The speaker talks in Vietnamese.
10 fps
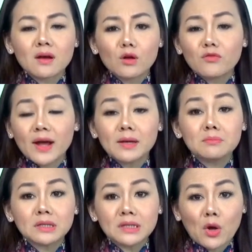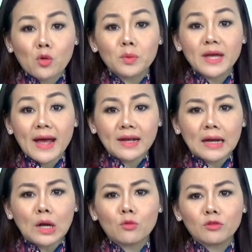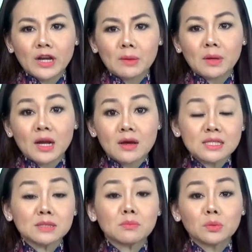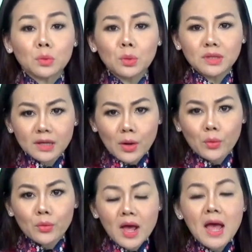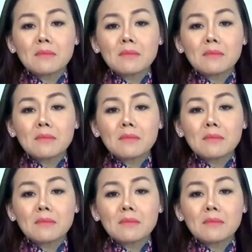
không phải mình cậu bị hãng hàng không Vietnam Airlines móc túi thế đâu,